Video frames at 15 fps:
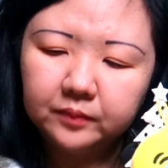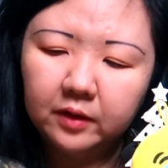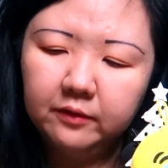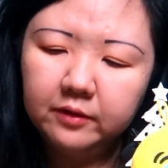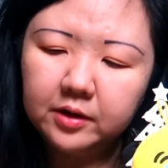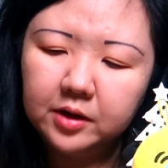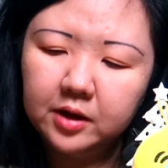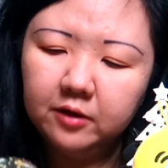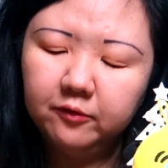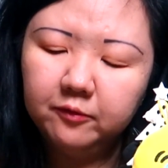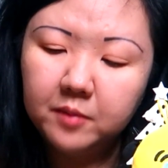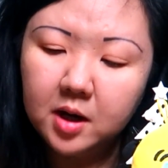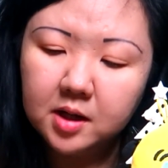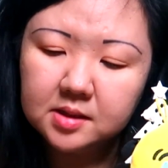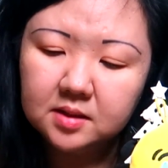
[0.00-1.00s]
вернее, в
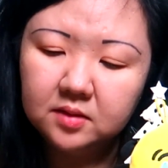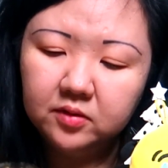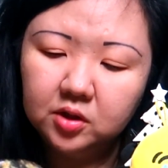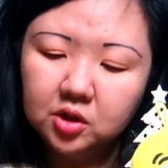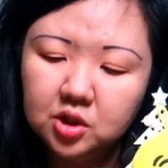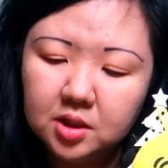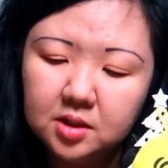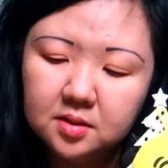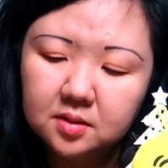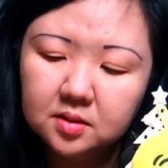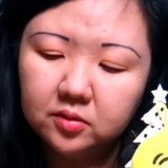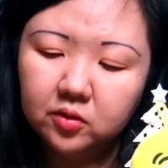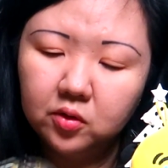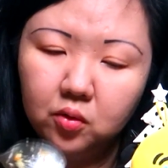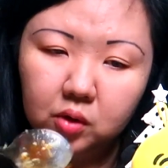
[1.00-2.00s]
марте 2011
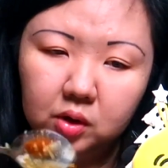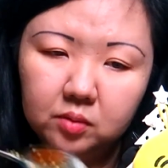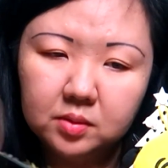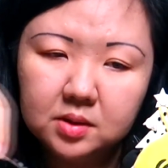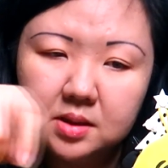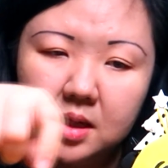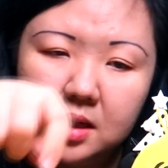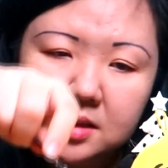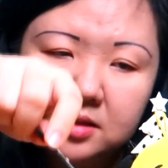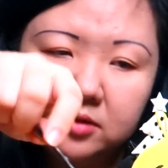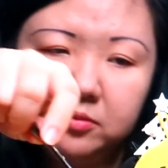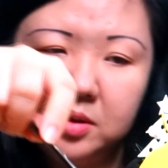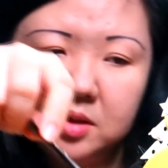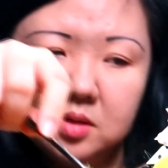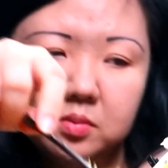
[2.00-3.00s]
года мы стали
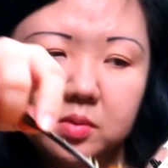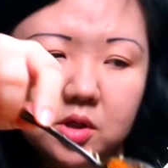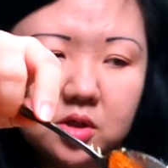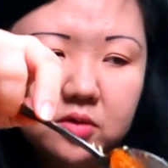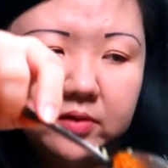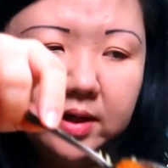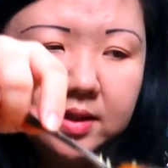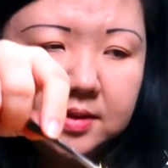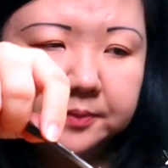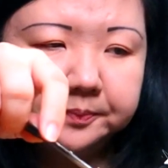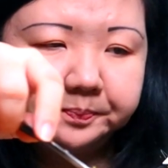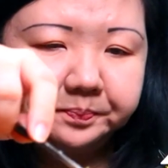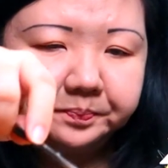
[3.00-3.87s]
совместно проживать,